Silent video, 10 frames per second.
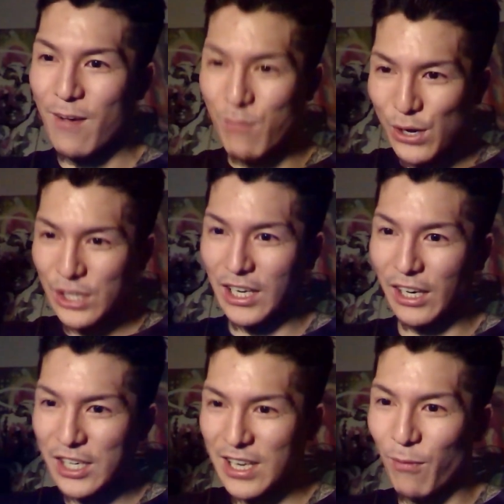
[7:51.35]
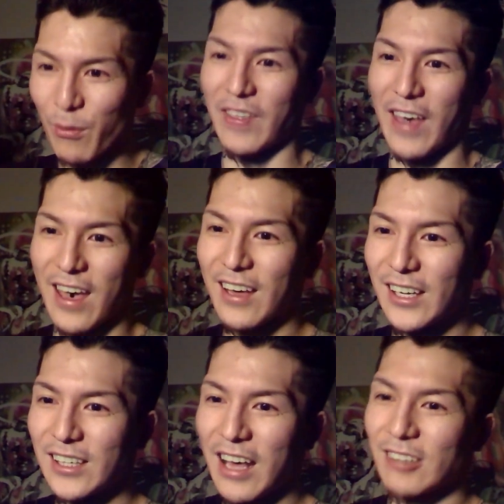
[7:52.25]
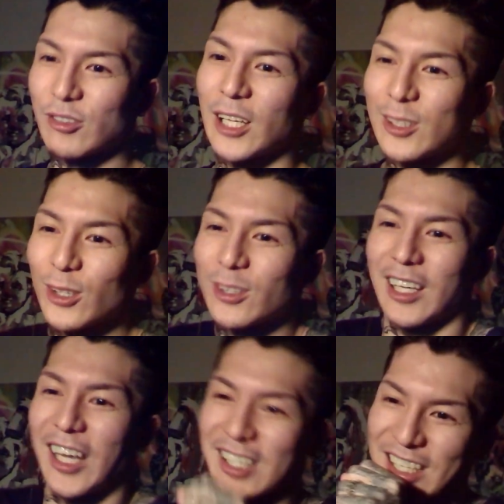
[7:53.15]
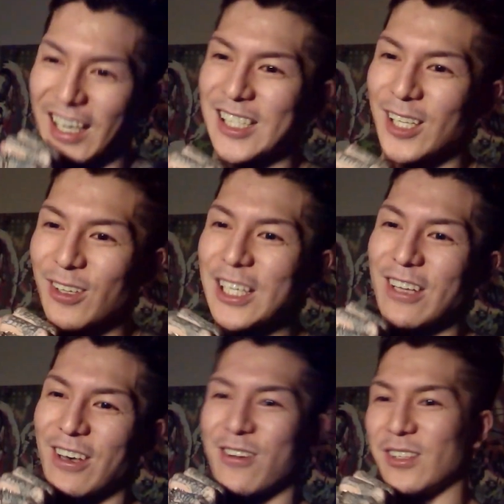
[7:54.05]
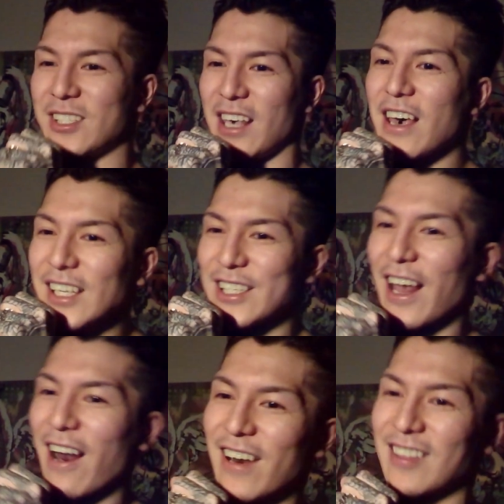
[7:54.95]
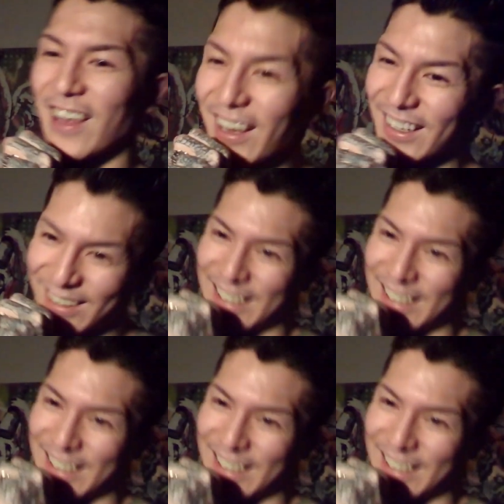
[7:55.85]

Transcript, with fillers: むちゃくちゃ揉めて、で、たっとったキャッチがその日の夜全員さらわれて、